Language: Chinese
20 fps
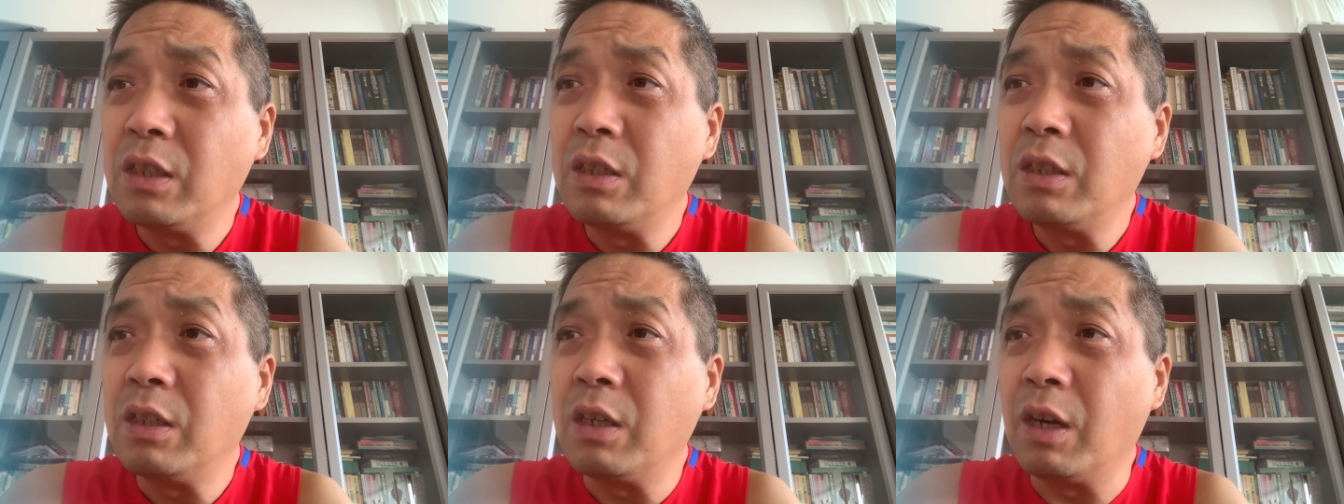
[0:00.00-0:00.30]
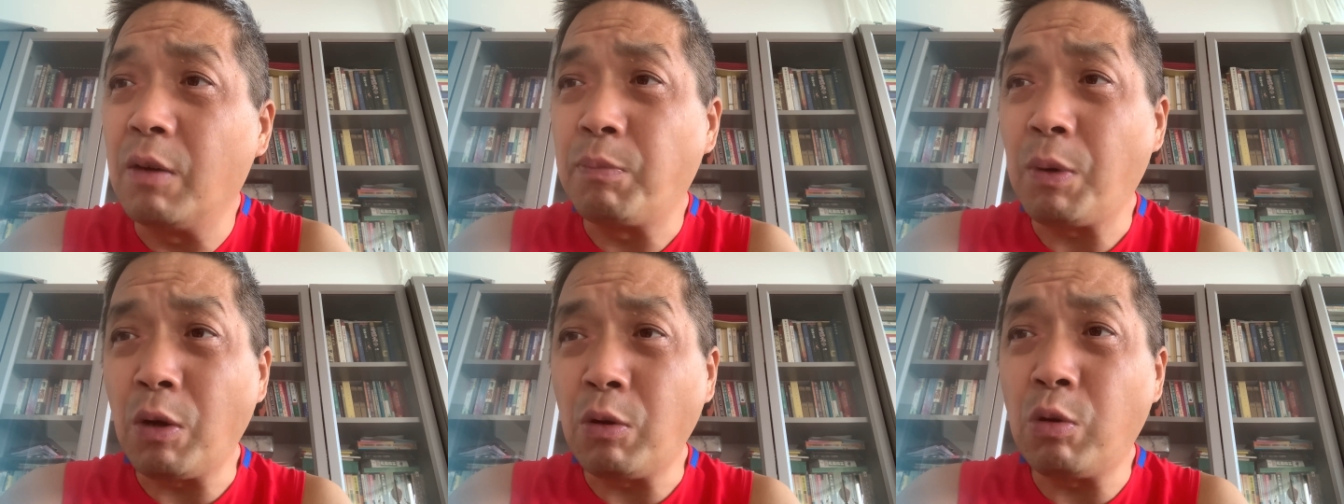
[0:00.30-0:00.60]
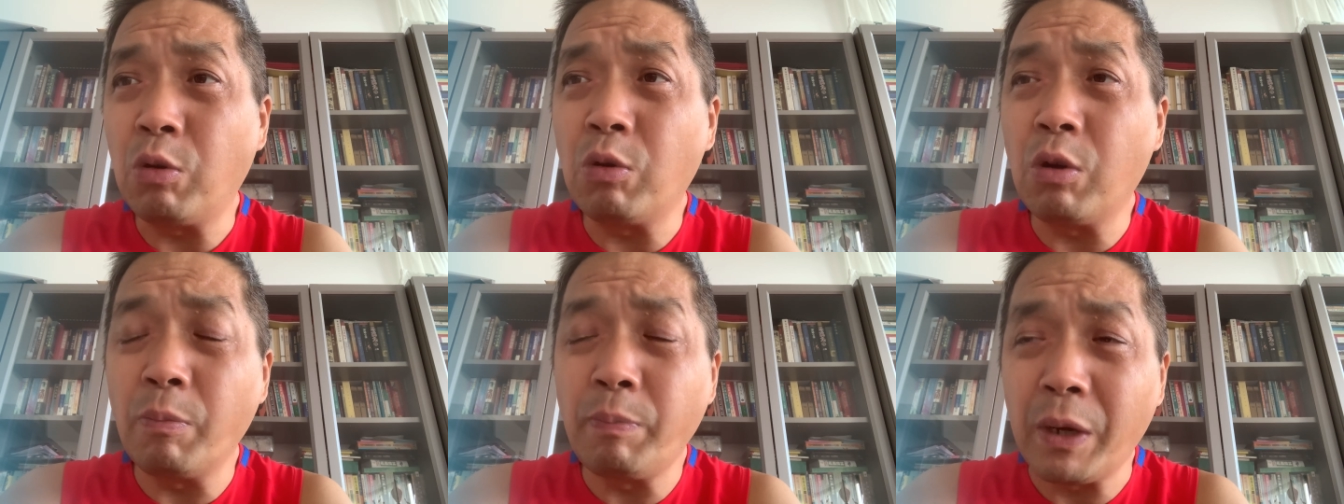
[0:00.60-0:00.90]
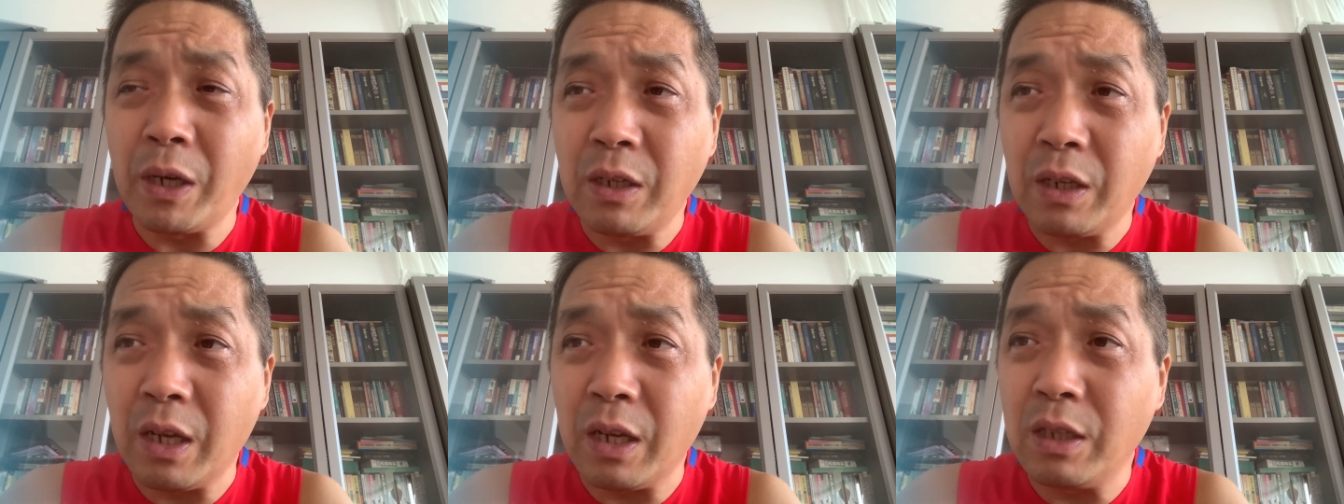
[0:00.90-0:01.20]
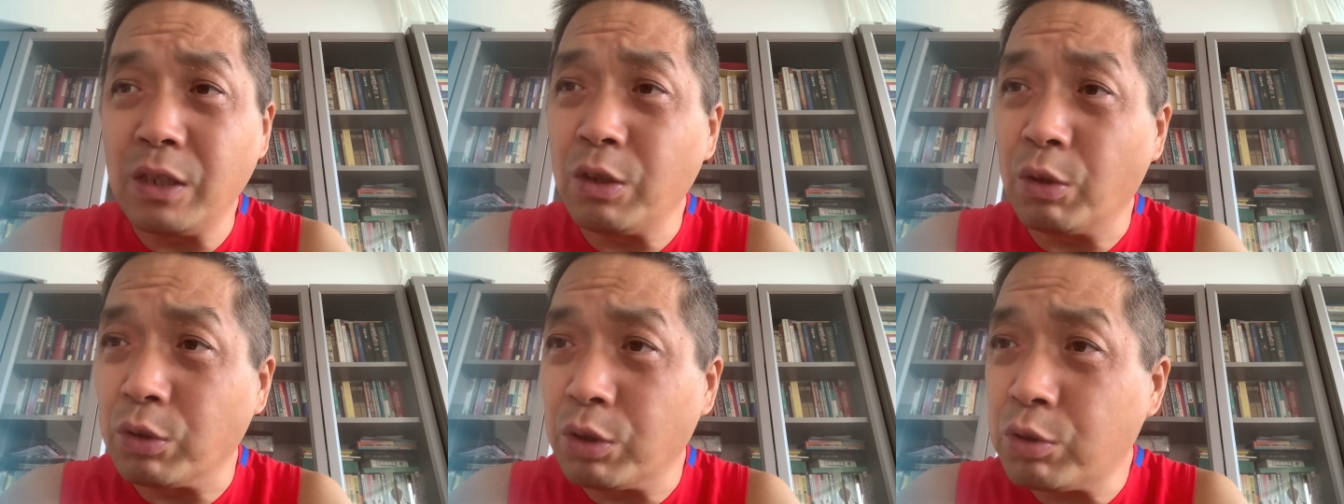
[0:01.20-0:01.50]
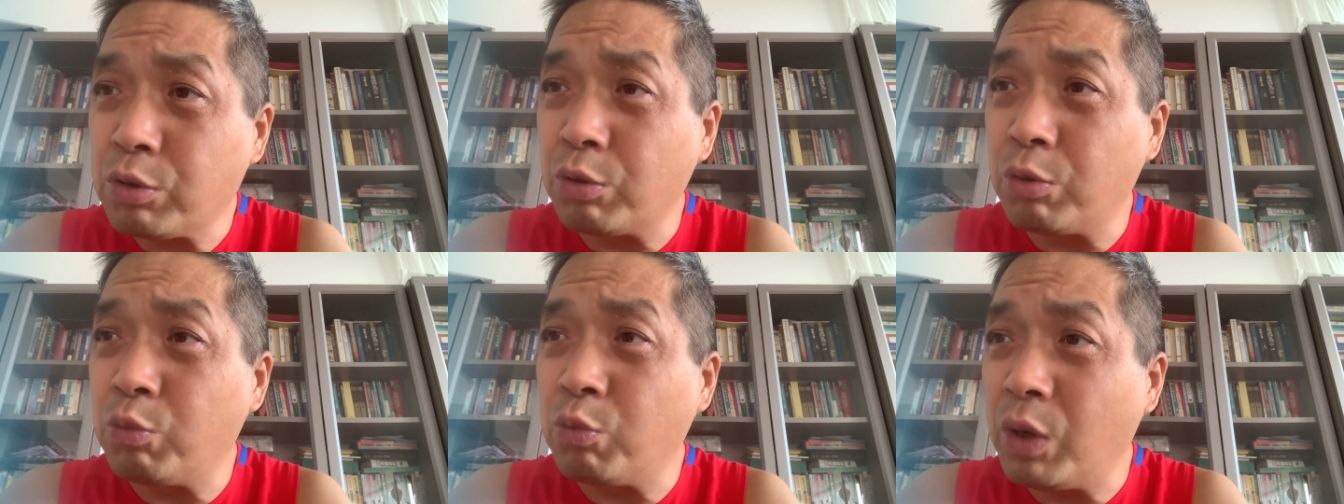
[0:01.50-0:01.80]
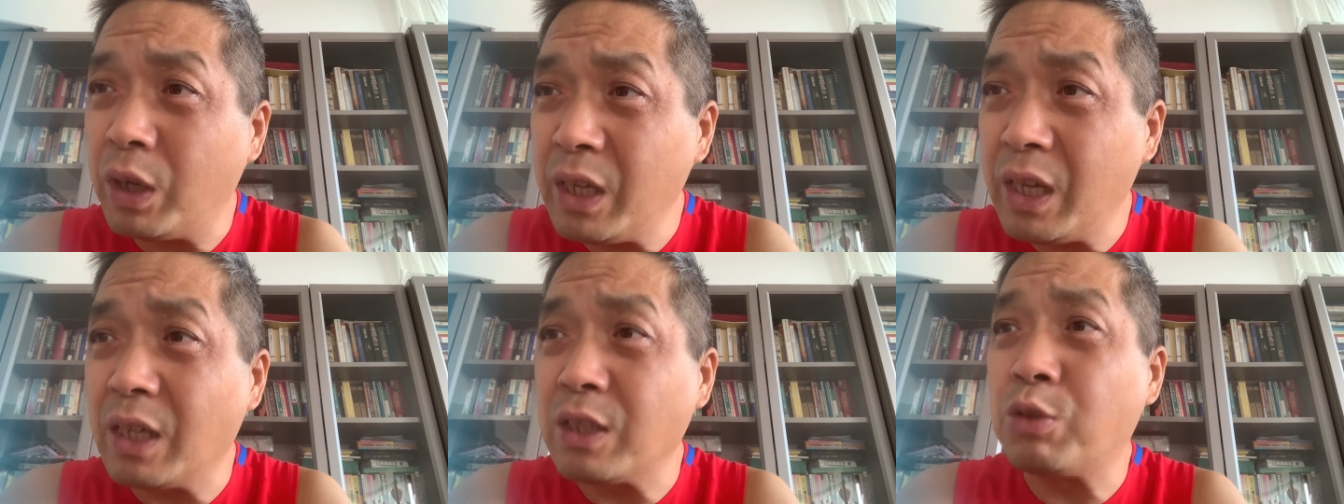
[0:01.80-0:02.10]
啊，包括我本人，有的时候
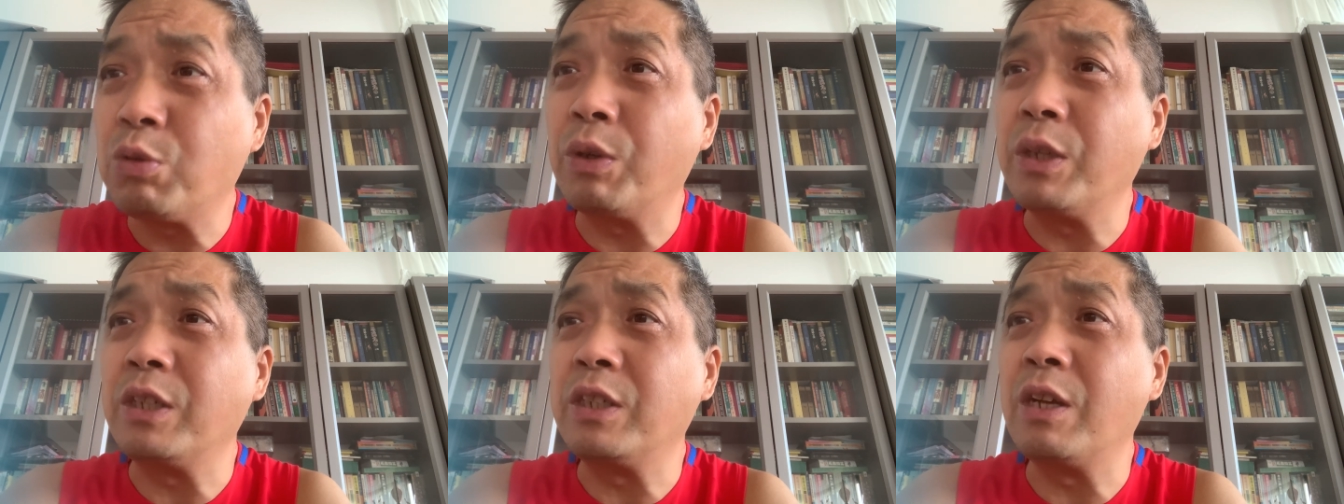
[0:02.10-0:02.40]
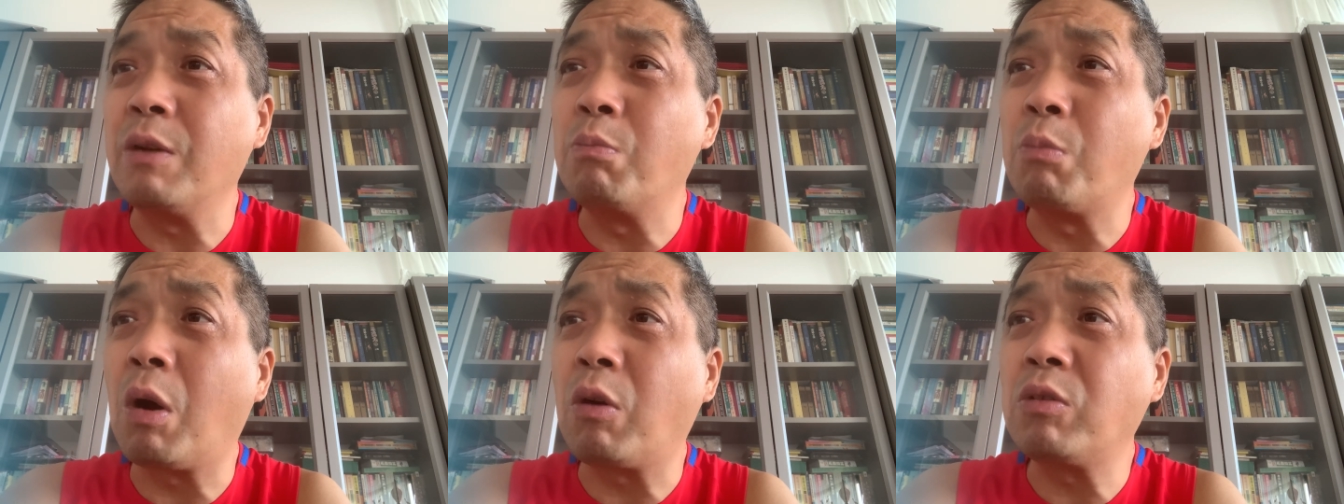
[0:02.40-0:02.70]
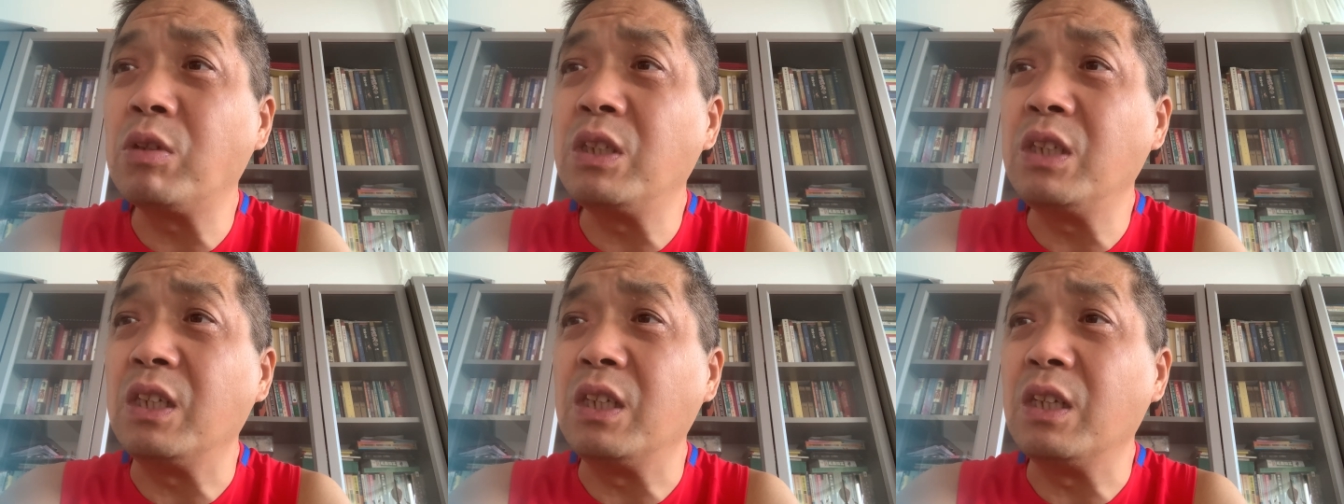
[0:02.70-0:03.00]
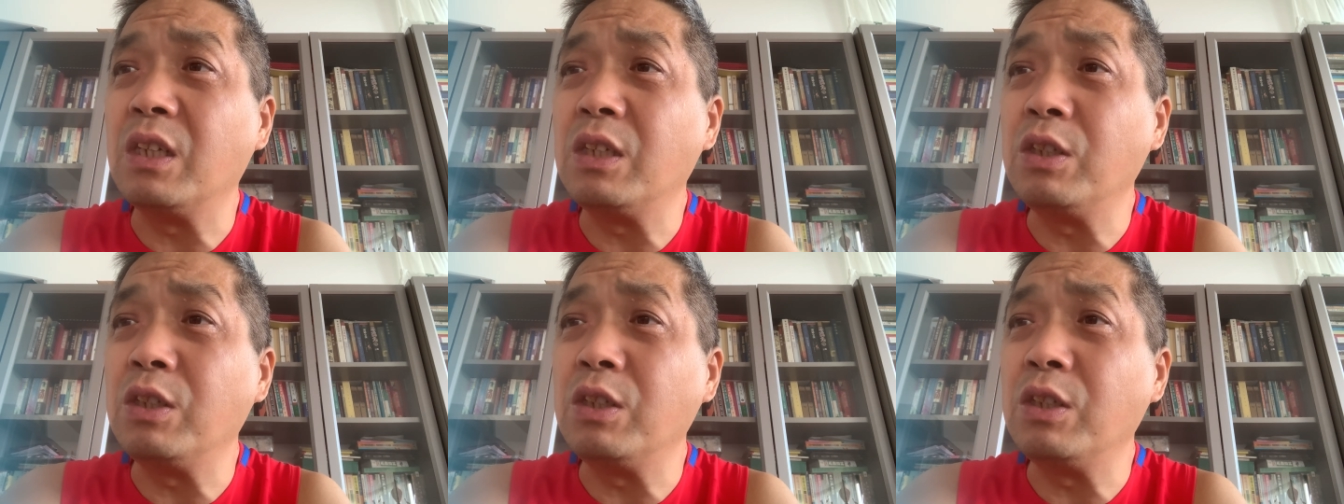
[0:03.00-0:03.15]
我也做一些猫腻，